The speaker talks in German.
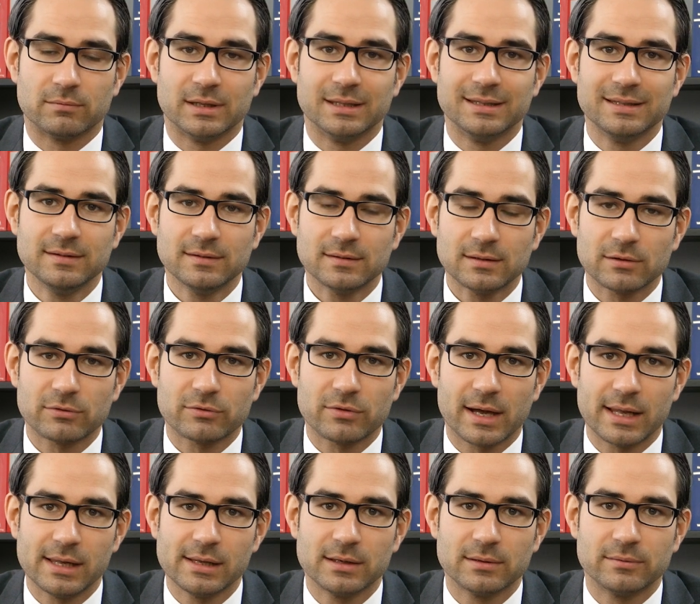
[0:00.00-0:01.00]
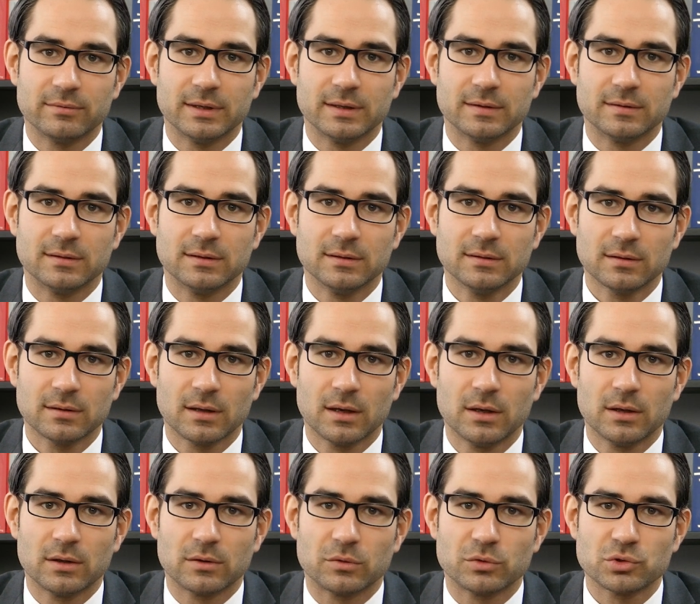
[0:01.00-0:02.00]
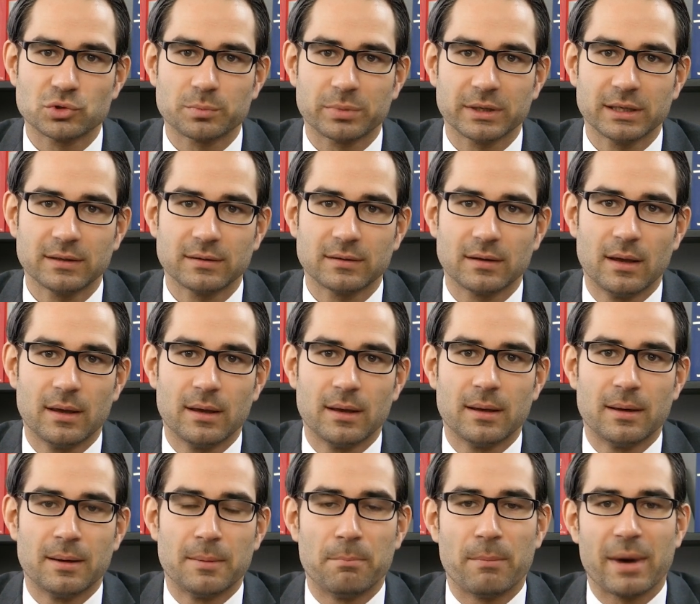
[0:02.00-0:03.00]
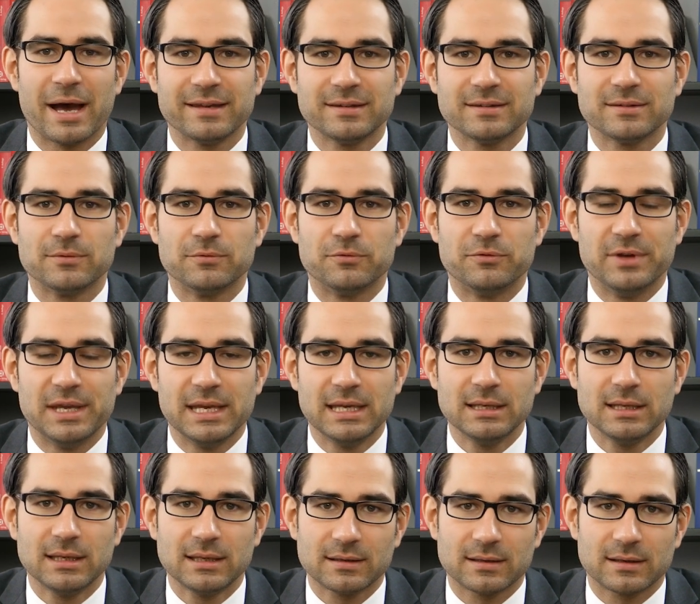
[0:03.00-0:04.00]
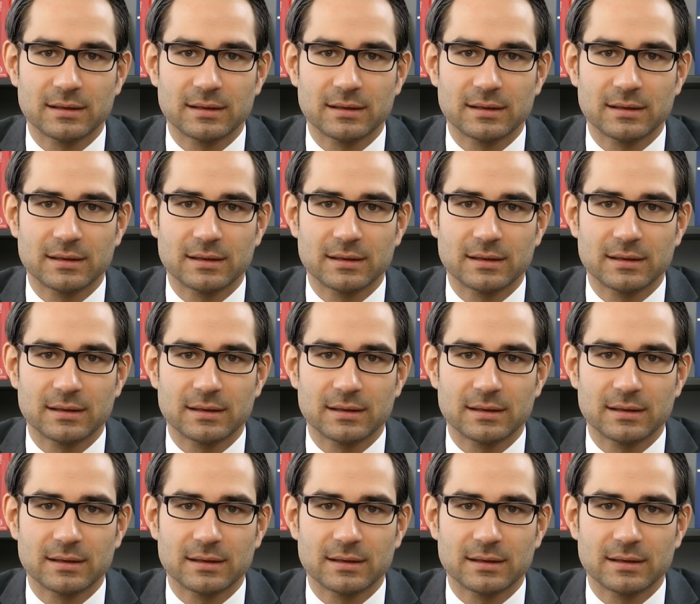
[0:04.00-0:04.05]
Wenn dies der Fall gewesen ist, so spricht meist wenig